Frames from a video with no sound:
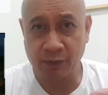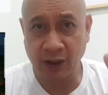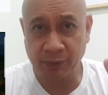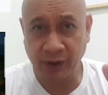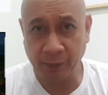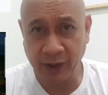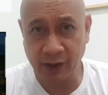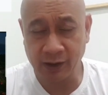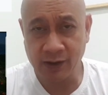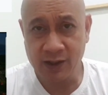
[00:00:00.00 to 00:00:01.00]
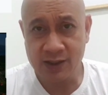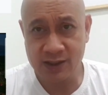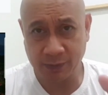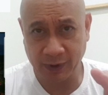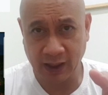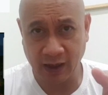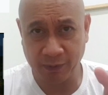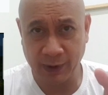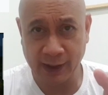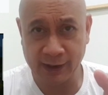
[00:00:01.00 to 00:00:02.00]
mag-prepare sa
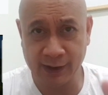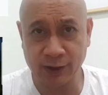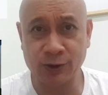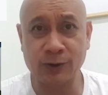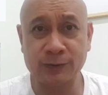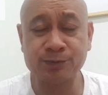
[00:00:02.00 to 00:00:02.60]
pag-apply dito.